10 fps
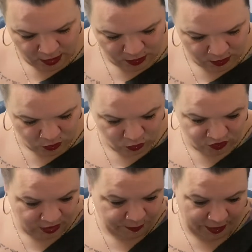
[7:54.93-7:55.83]
donc,
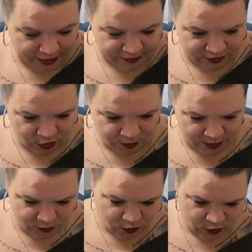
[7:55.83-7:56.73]
c'est pareil, c'est le
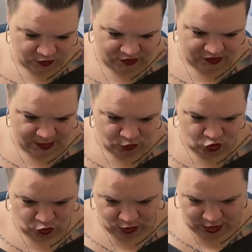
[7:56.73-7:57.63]
même système. Je
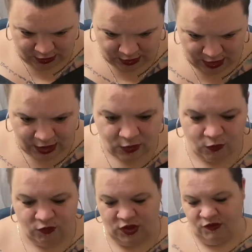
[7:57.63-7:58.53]
regarde. Ah non,
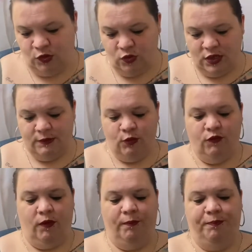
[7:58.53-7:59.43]
vous avez deux clips devant